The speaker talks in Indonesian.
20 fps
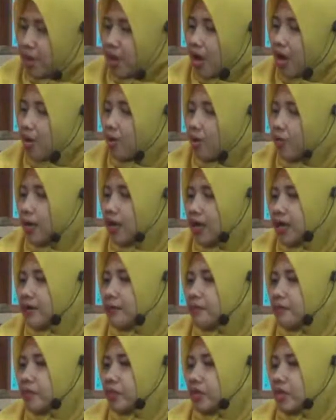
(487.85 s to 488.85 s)
bahwa
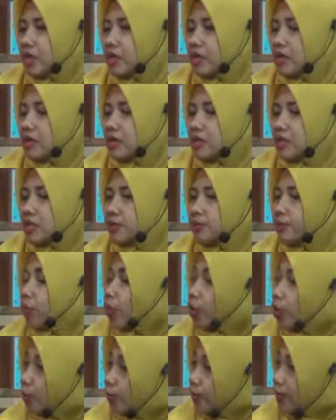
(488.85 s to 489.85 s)
eh, uh,
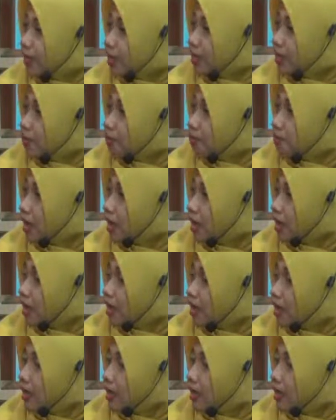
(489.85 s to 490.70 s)
10 penerima